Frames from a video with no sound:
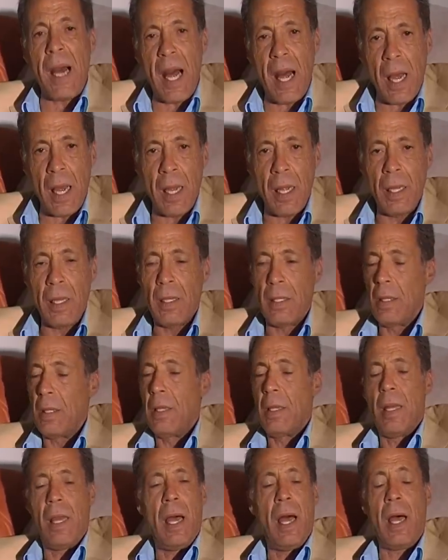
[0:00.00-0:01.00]
معاه
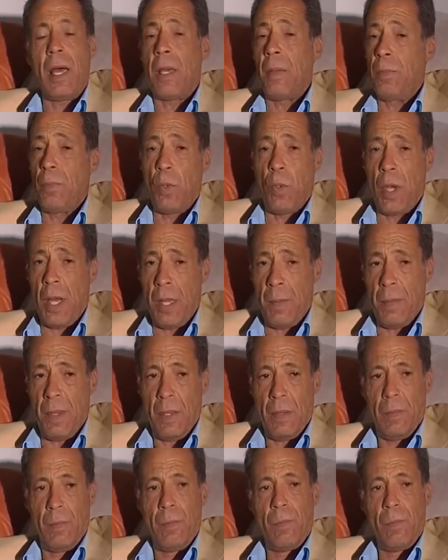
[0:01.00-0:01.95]
عاقبته خايبة